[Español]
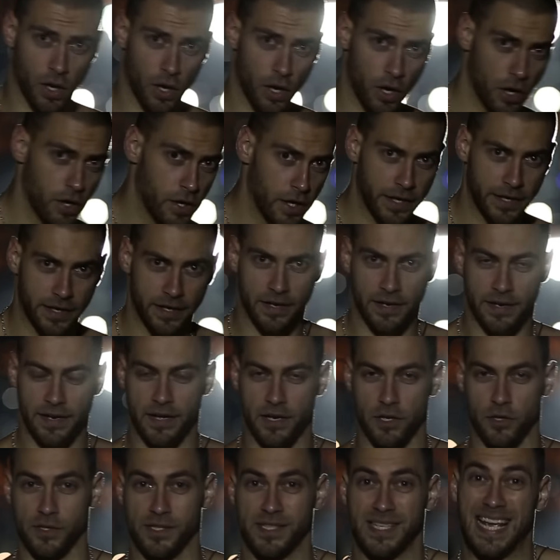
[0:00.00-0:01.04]
Hola
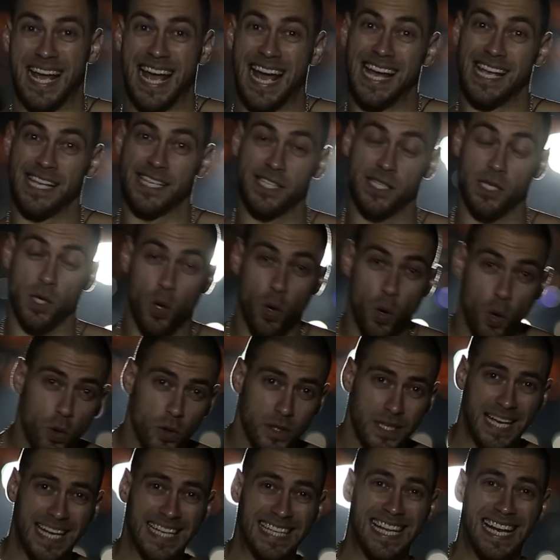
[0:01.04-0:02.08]
guerreros, es
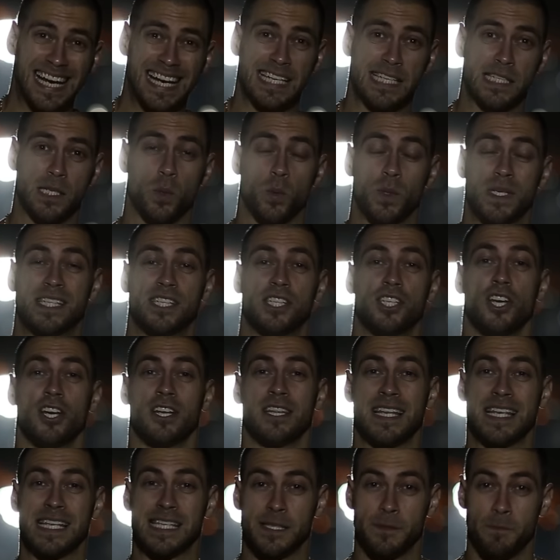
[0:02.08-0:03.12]
una de las
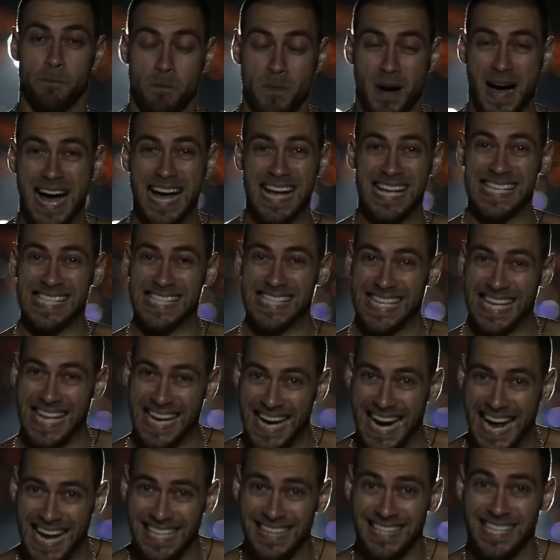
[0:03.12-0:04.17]
cuestiones más
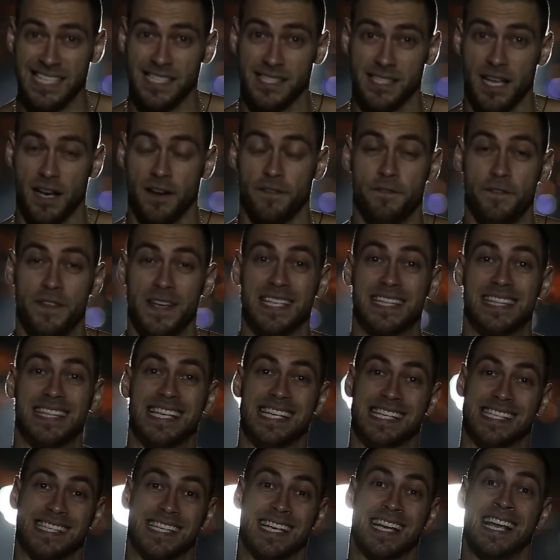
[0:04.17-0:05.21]
grandes del
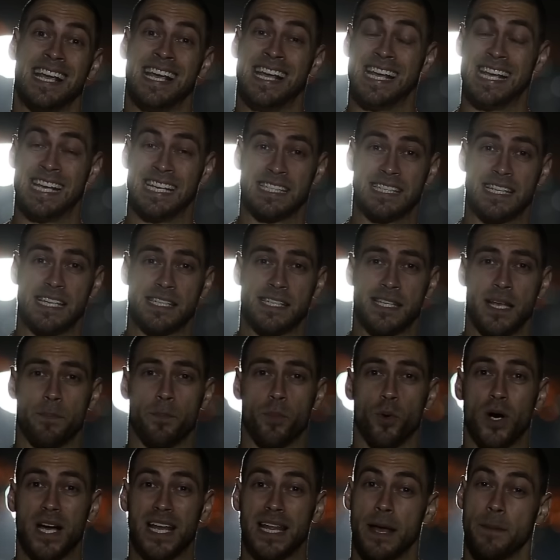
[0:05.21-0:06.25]
fitness, si se
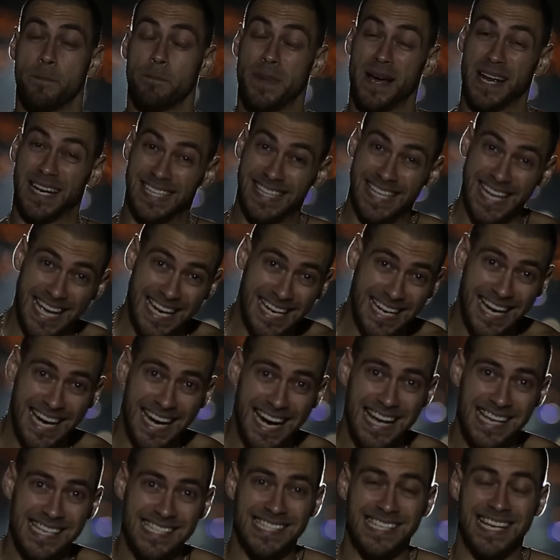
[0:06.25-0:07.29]
puede perder
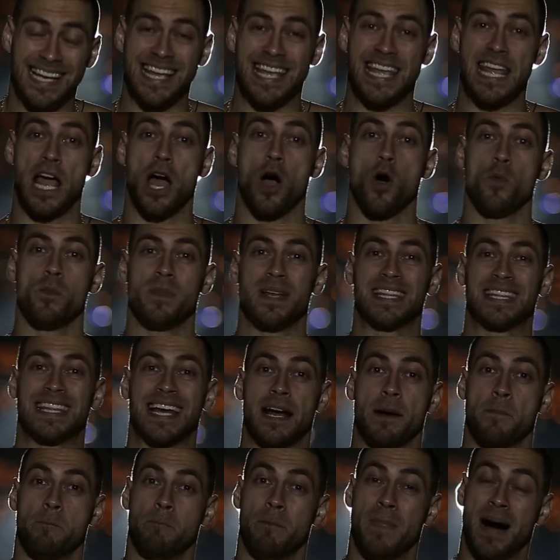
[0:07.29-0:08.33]
grasa y
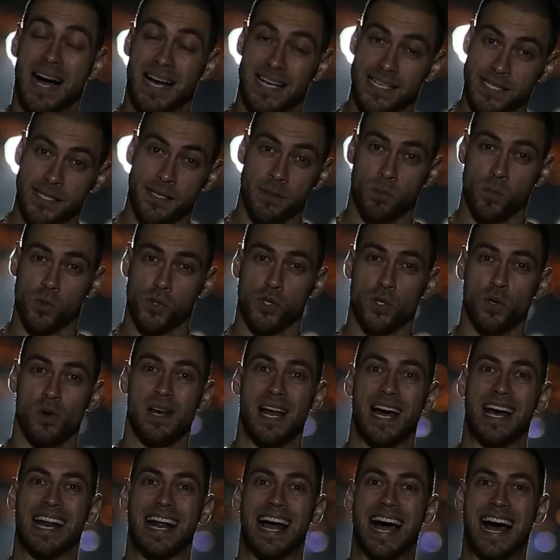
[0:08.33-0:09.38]
aumentar masa
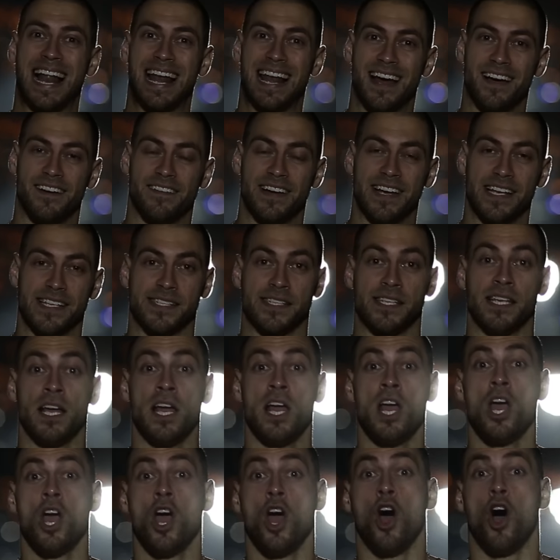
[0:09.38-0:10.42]
muscular a la vez.
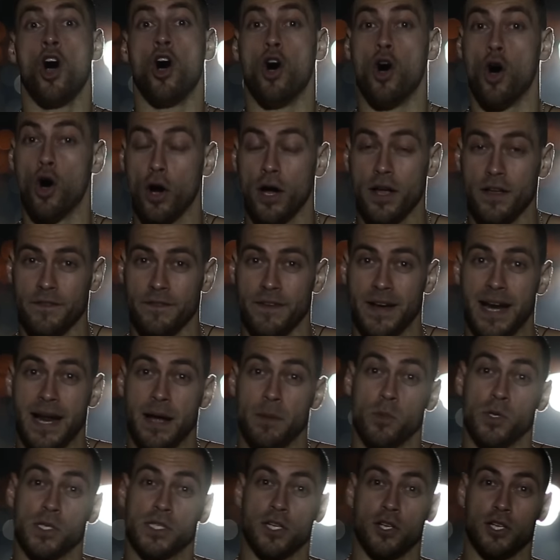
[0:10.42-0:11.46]
Hoy
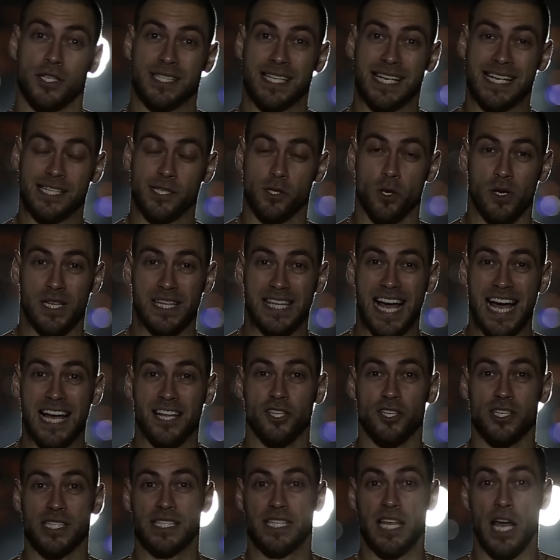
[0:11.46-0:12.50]
veremos los
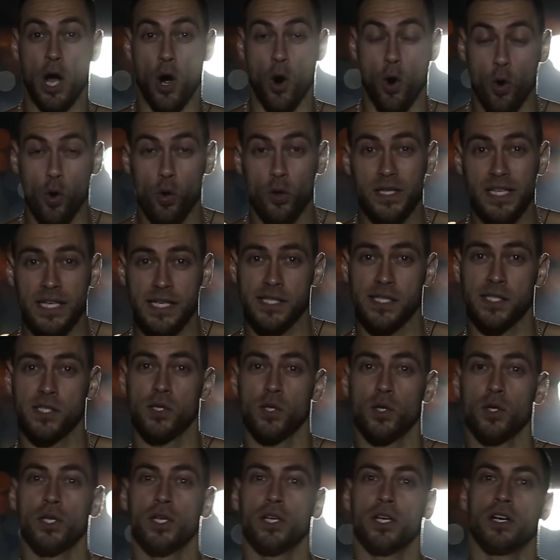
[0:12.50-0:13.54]
resultados de un
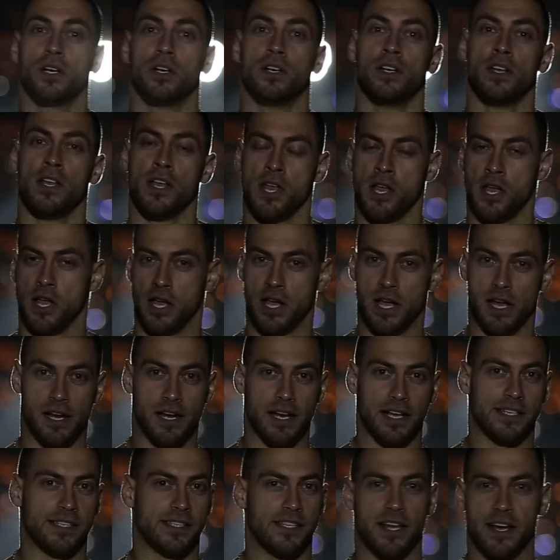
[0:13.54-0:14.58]
estudio y
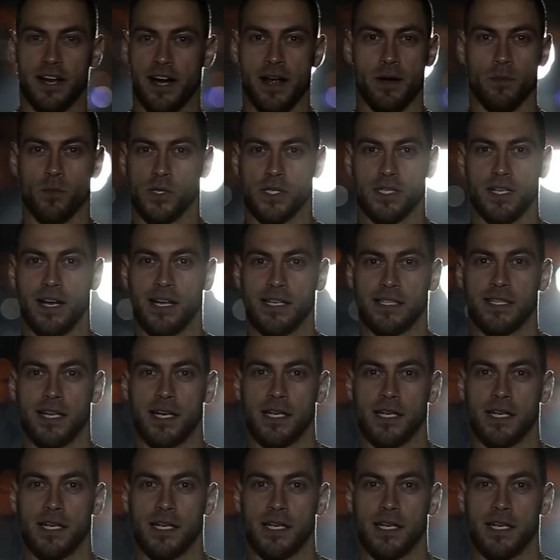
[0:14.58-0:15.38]
les daremos las